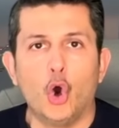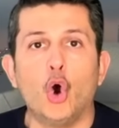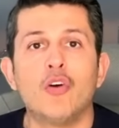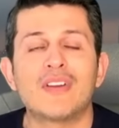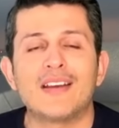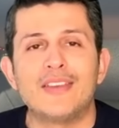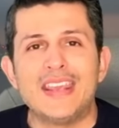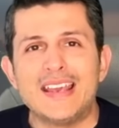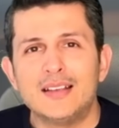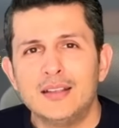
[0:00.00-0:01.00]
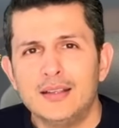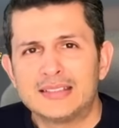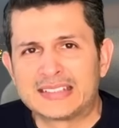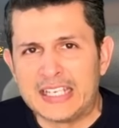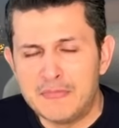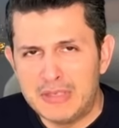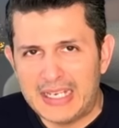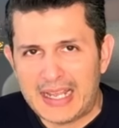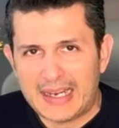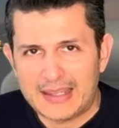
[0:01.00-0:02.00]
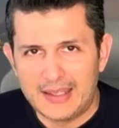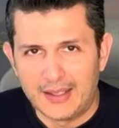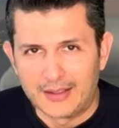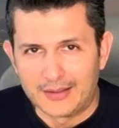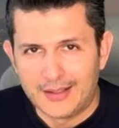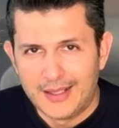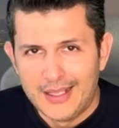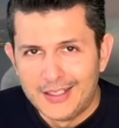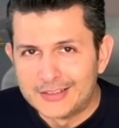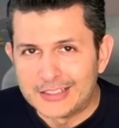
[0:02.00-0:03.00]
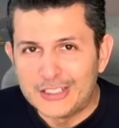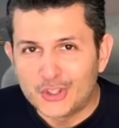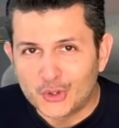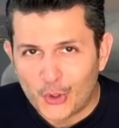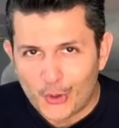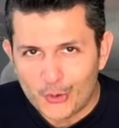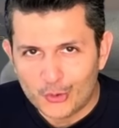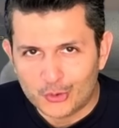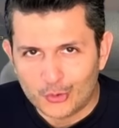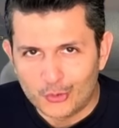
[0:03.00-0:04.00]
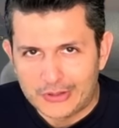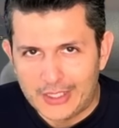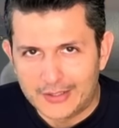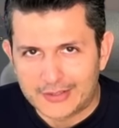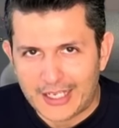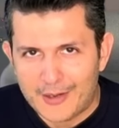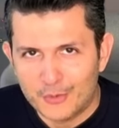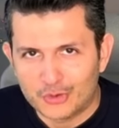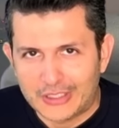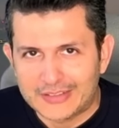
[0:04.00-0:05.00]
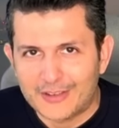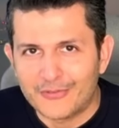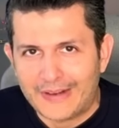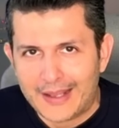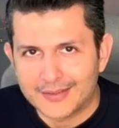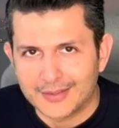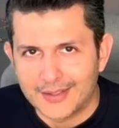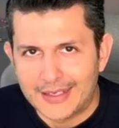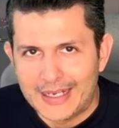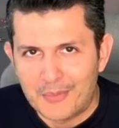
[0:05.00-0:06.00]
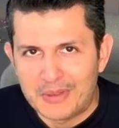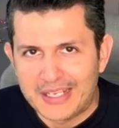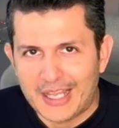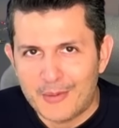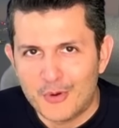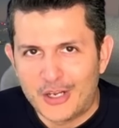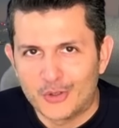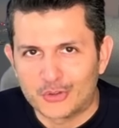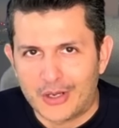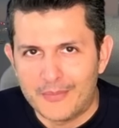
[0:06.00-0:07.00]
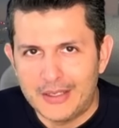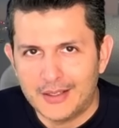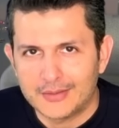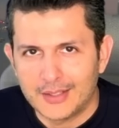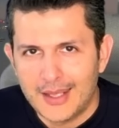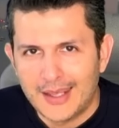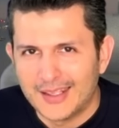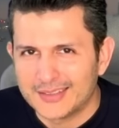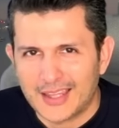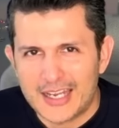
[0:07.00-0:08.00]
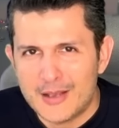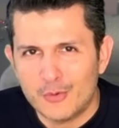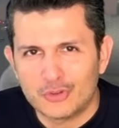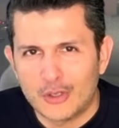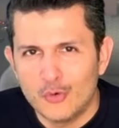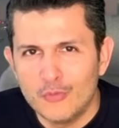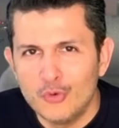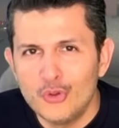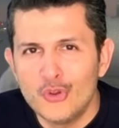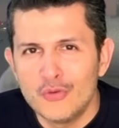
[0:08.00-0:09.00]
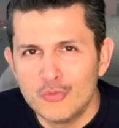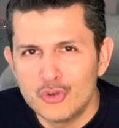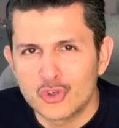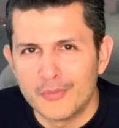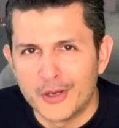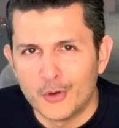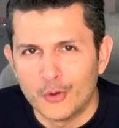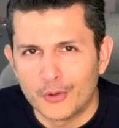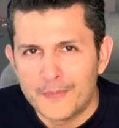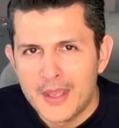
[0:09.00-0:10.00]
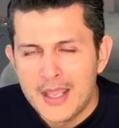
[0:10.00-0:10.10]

obra bien sin mirar a quién. Si todos utilizáramos esa frase y la aplicáramos en nuestras vidas, estaríamos en un mundo mucho mejor.